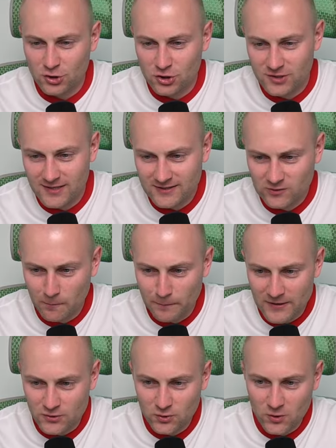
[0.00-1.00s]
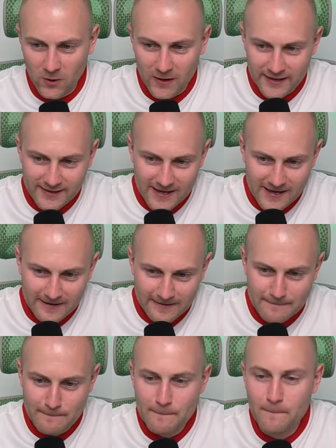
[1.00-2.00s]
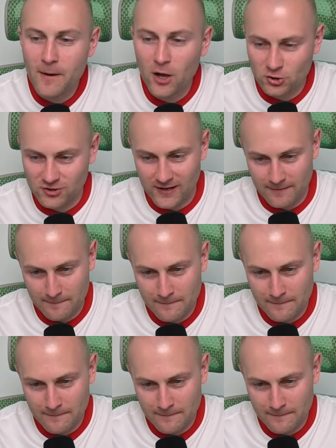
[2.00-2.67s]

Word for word: 35 kolejkach może